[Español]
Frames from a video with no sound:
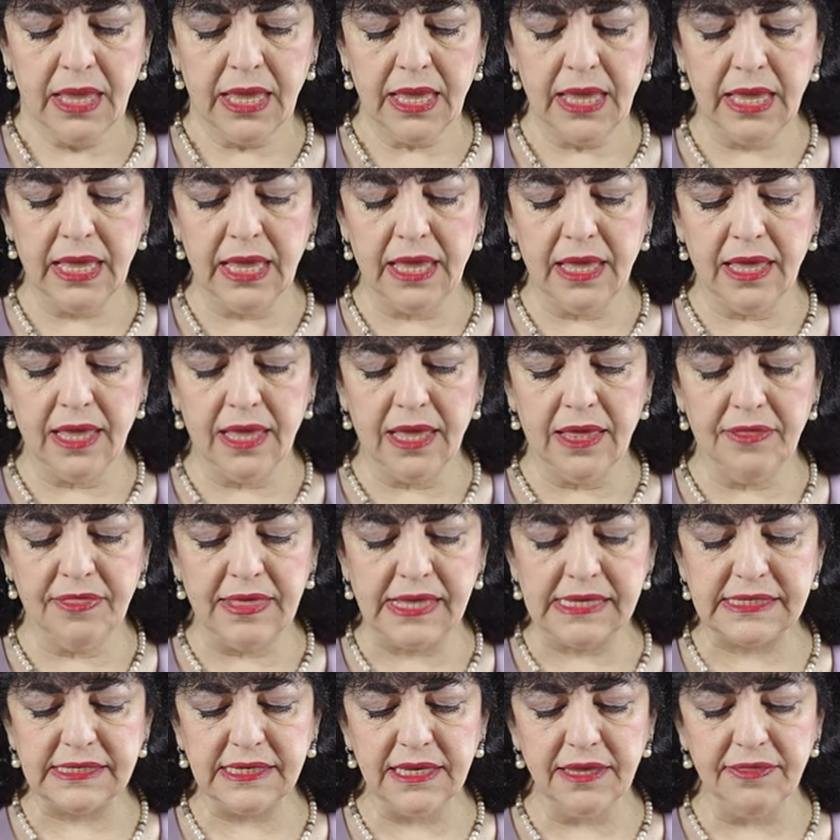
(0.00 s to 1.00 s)
eh,
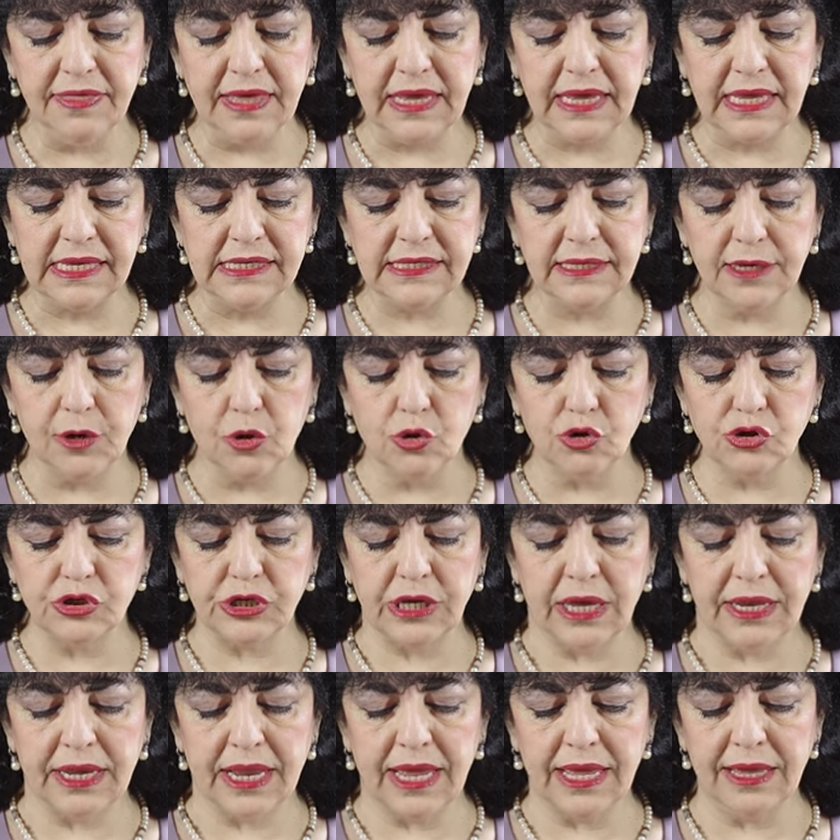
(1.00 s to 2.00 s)
decide que se
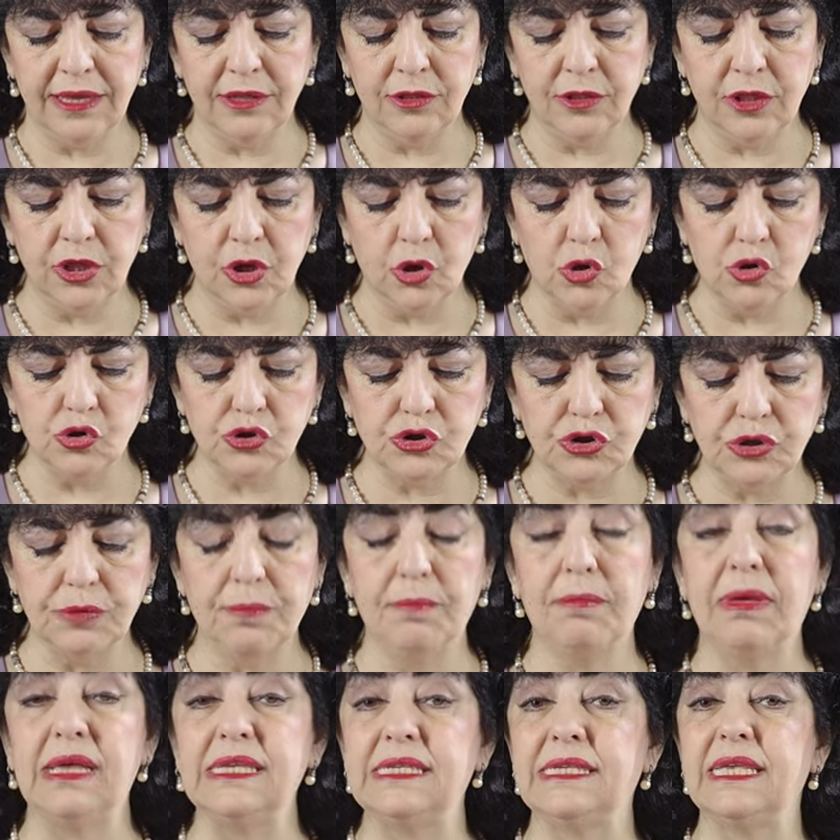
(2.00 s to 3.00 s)
gozará en Dios
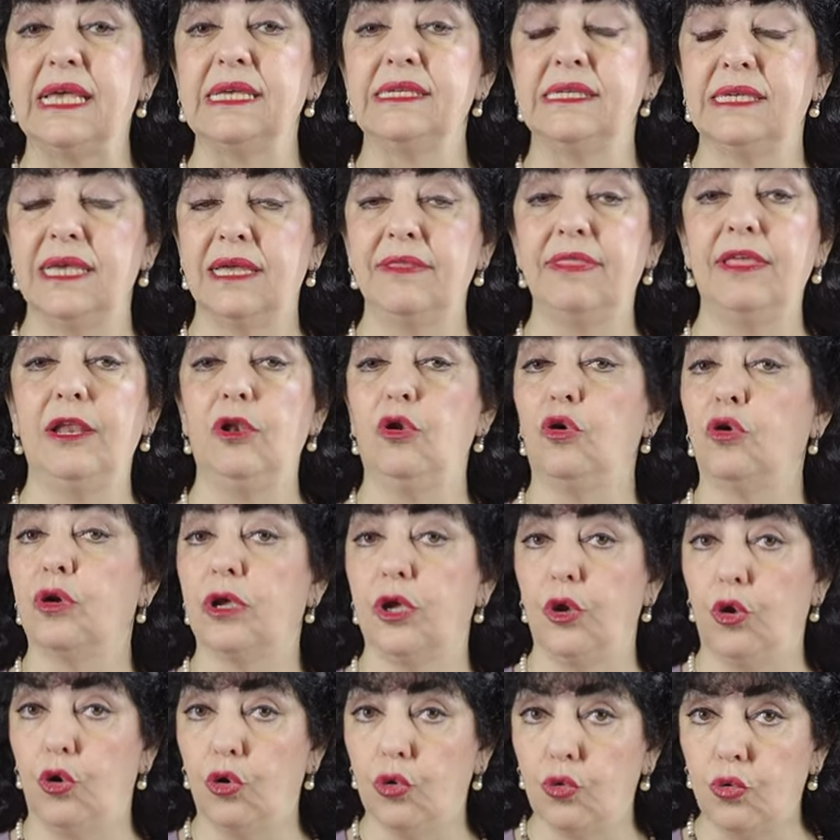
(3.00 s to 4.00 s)
más allá de lo
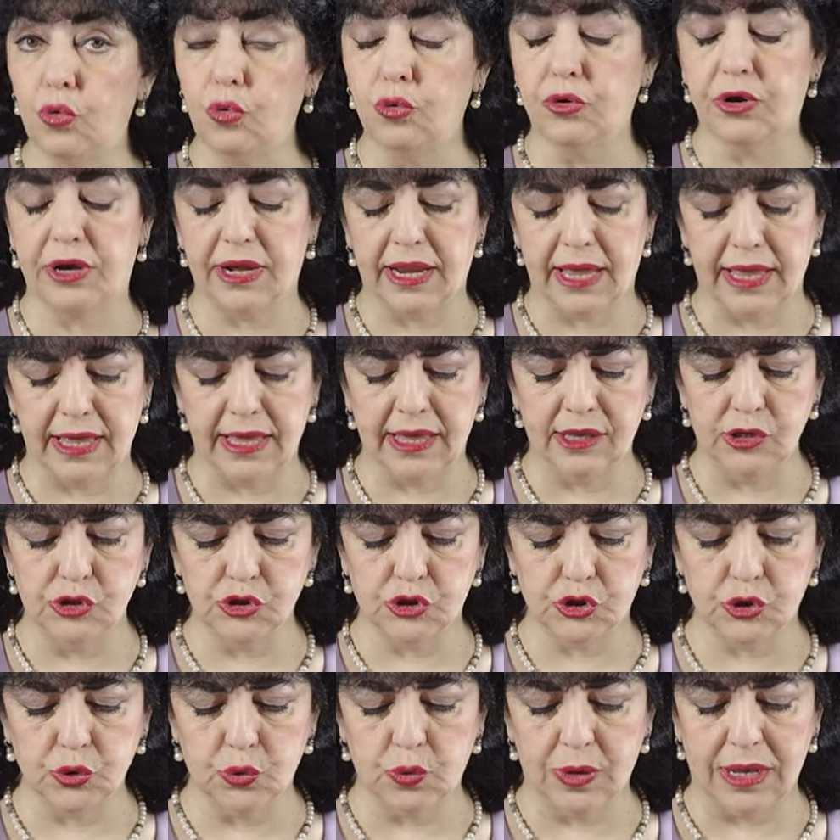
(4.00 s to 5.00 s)
que ocurra en
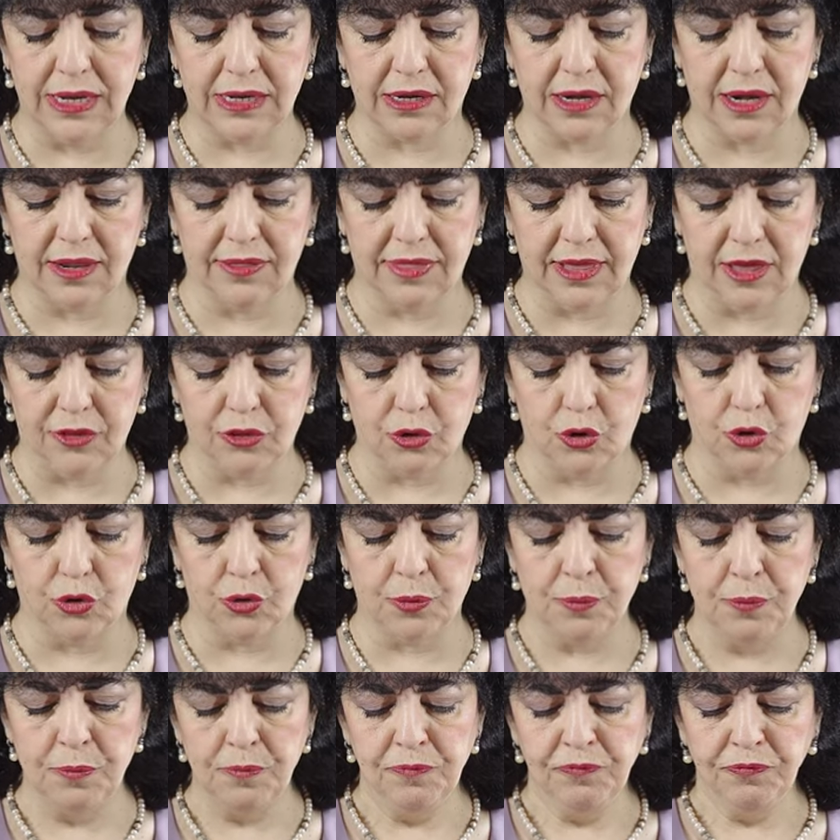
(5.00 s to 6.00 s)
su
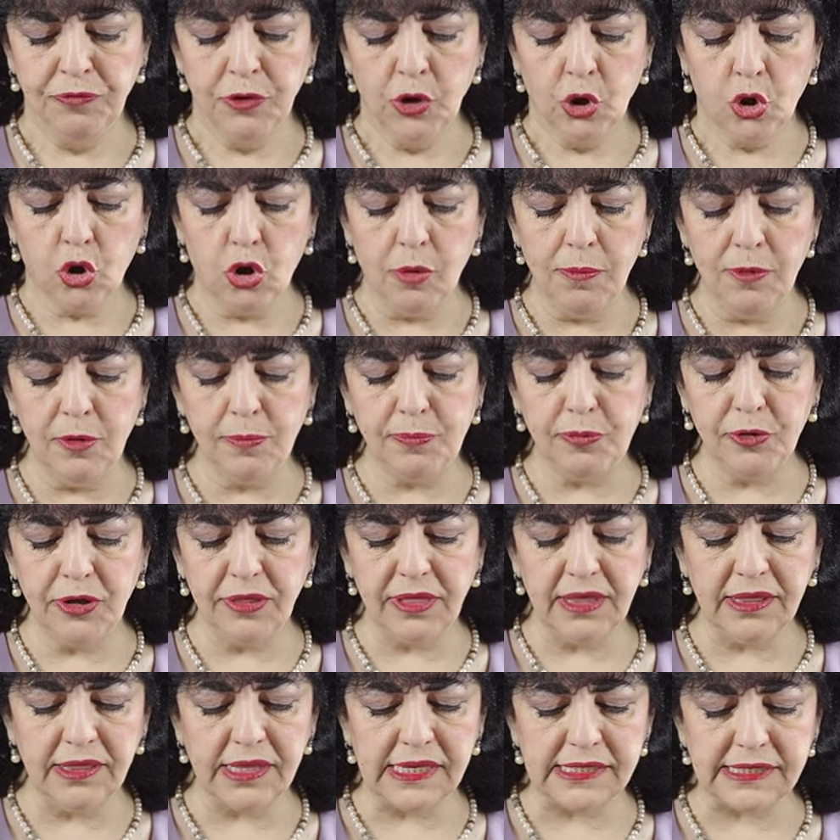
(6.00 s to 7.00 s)
alrededor. ¿Cómo
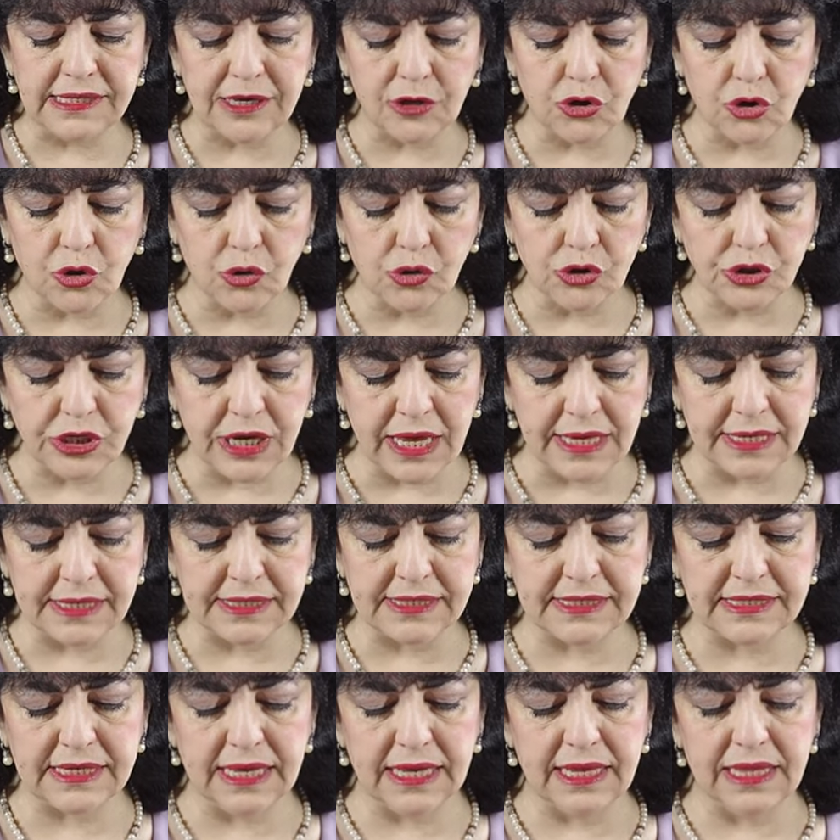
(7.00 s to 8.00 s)
puede
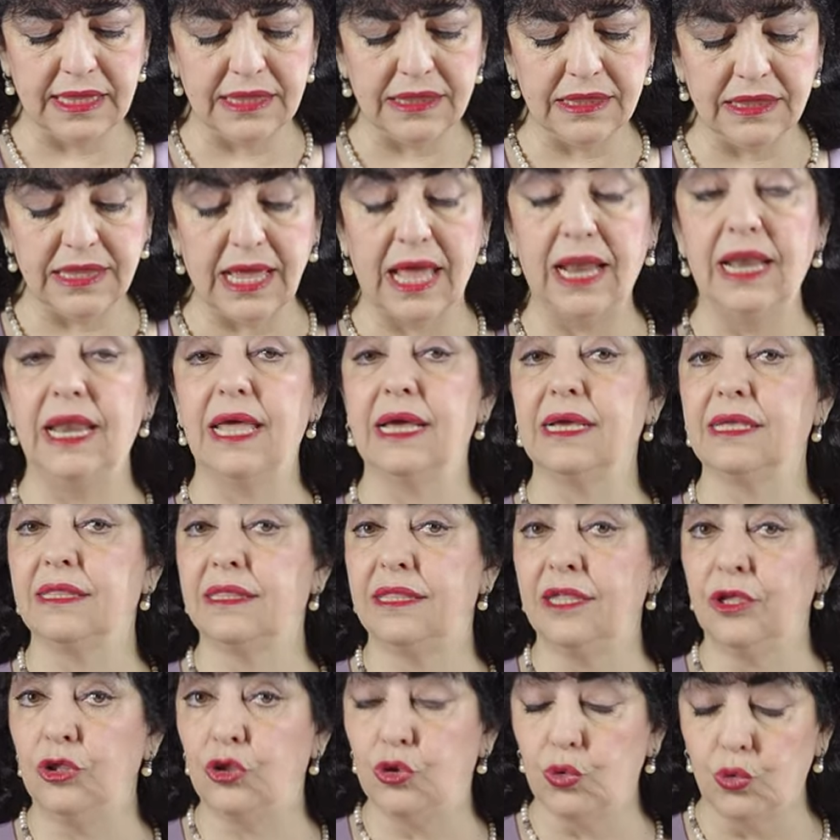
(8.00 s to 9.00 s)
desarrollarse tal
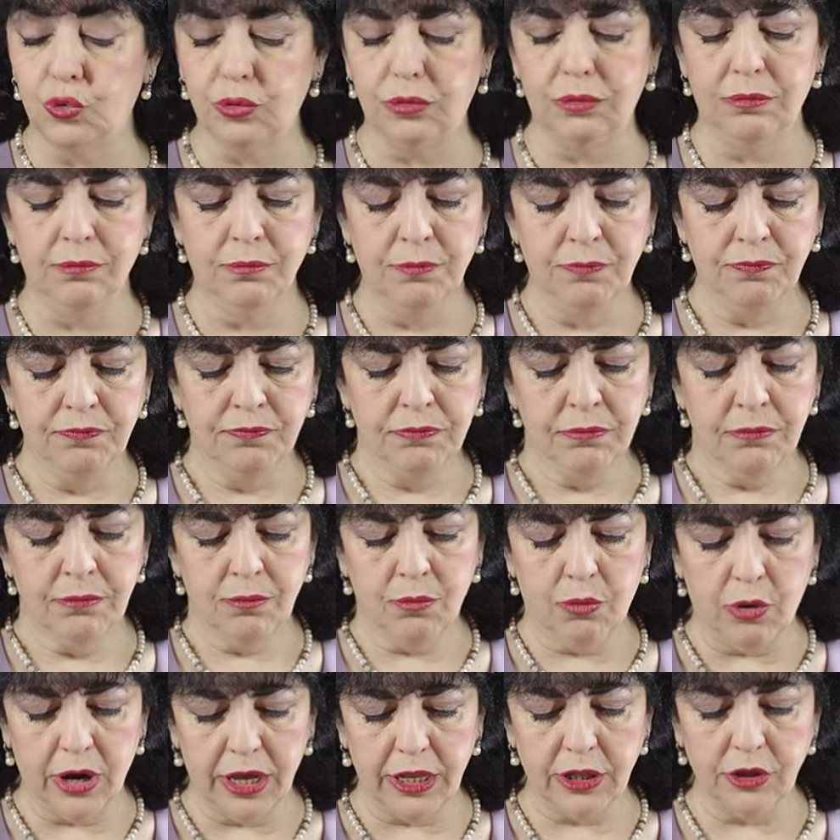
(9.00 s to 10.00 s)
actitud?
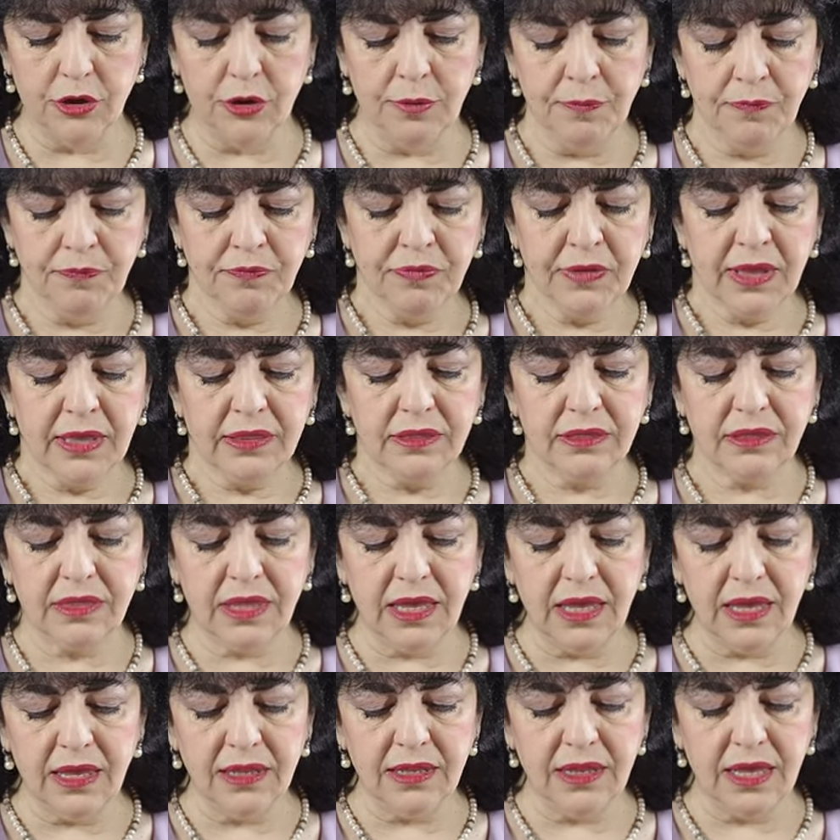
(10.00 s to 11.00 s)
Bueno,
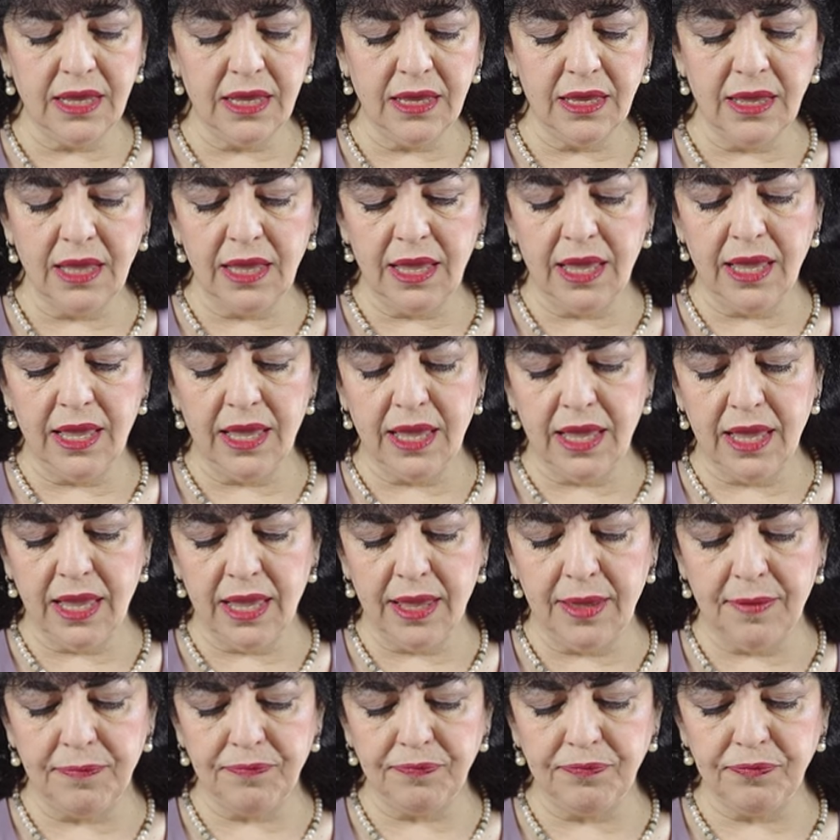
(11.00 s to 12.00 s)

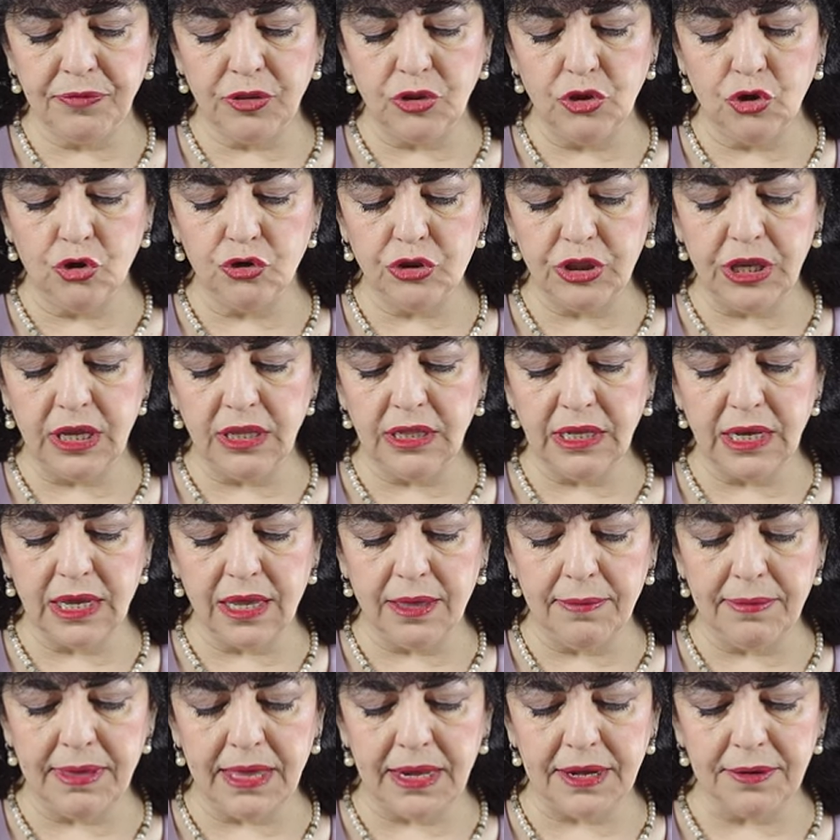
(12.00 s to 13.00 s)
em, no tiene
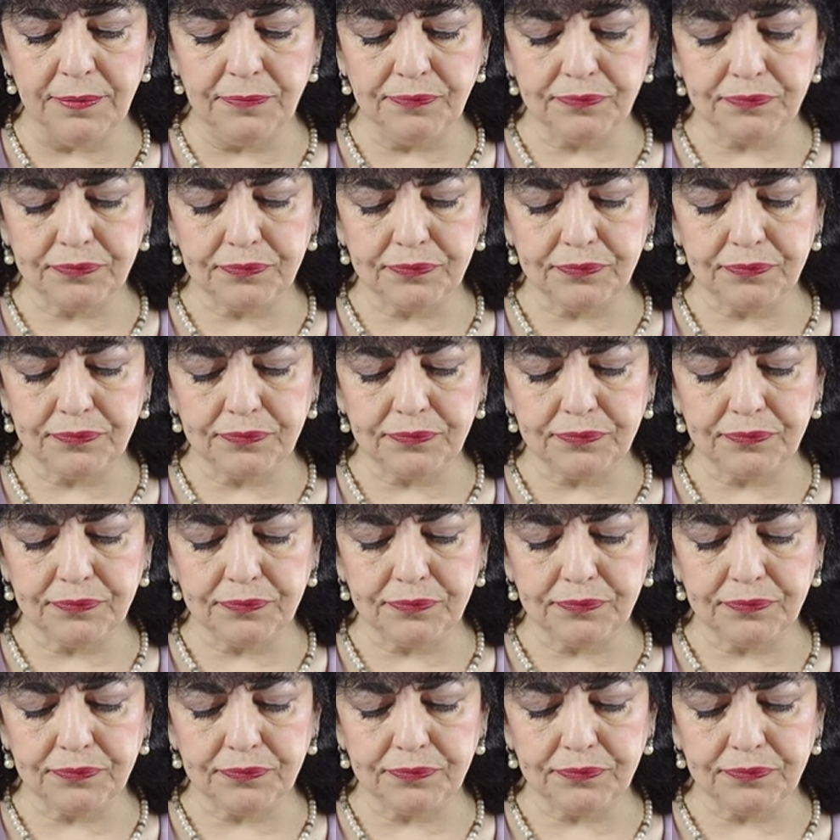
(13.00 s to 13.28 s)
que ver